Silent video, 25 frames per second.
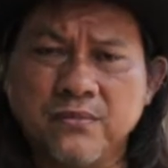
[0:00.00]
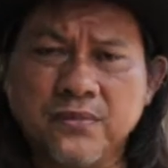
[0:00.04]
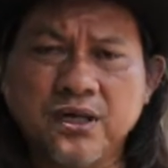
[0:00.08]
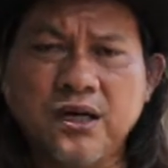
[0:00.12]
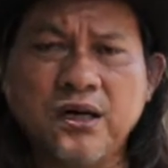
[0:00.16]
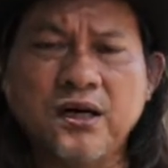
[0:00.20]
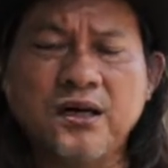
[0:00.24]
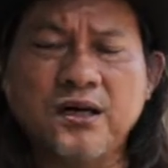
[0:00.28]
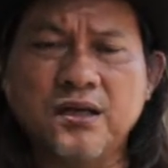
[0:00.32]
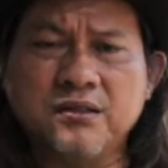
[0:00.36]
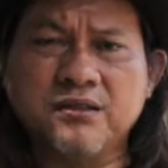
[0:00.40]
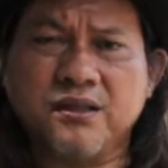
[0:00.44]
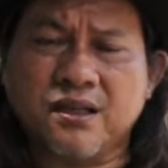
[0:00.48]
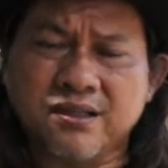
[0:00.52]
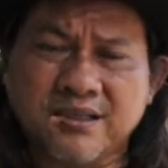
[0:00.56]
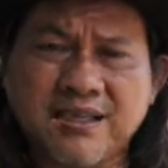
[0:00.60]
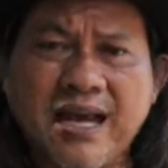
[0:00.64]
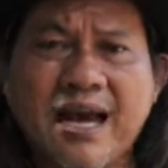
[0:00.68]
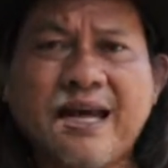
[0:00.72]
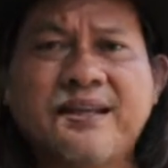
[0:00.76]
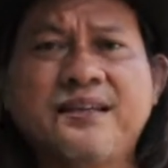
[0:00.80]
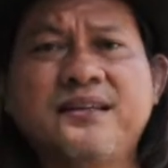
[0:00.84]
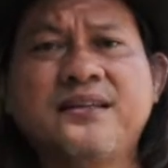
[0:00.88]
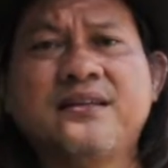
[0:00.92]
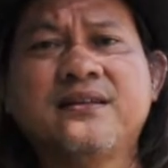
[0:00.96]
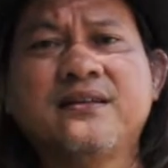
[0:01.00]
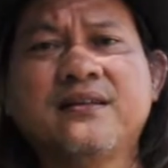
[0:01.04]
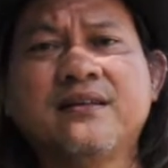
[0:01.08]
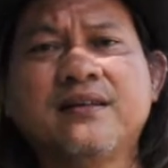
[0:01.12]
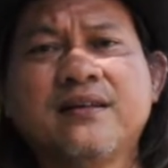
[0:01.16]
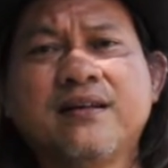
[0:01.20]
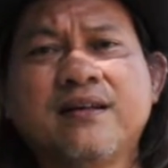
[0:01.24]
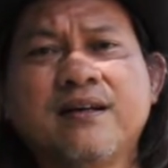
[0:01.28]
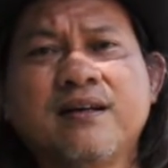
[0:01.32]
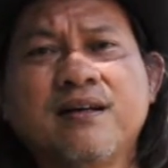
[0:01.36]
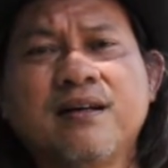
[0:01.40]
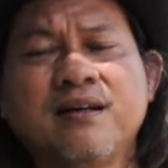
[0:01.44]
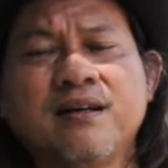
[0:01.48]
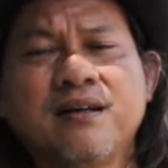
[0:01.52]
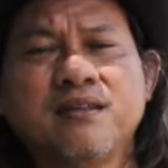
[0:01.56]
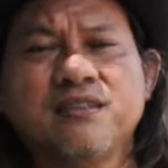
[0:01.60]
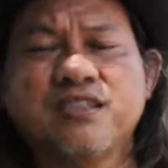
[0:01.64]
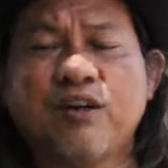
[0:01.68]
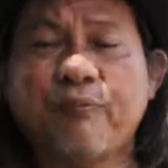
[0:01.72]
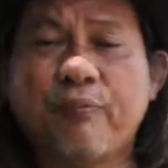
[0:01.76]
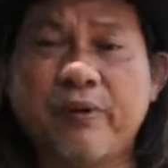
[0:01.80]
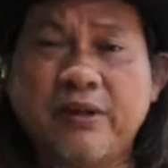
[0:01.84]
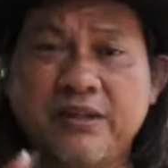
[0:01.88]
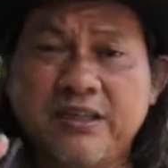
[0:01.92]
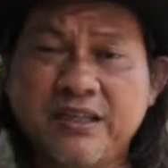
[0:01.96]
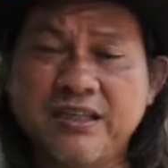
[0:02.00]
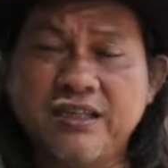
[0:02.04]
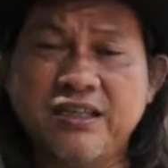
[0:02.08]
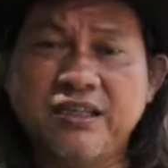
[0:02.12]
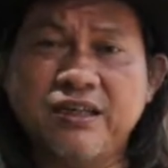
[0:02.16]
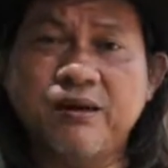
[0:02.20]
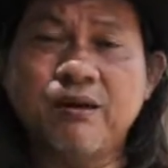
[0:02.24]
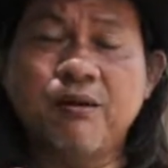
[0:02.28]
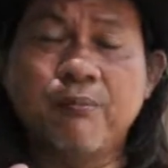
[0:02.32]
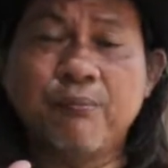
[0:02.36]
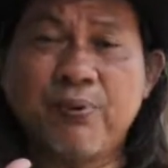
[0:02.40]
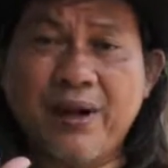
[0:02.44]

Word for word: uh, terjadi seperti